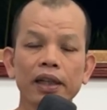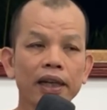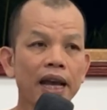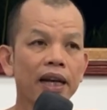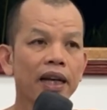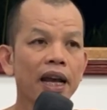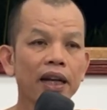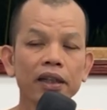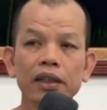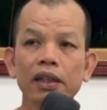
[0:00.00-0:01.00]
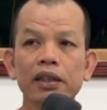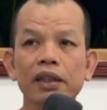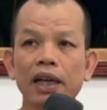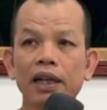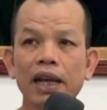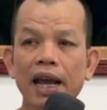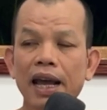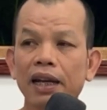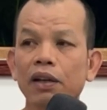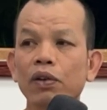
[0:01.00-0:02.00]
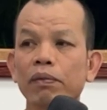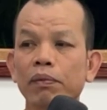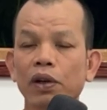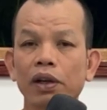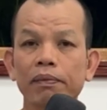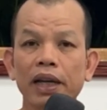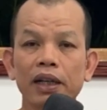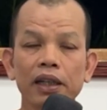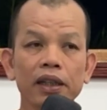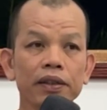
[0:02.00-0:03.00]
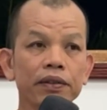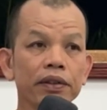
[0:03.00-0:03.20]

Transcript: แต่การทานจริงๆคือการทานอารมณ์ออกบ้านนี้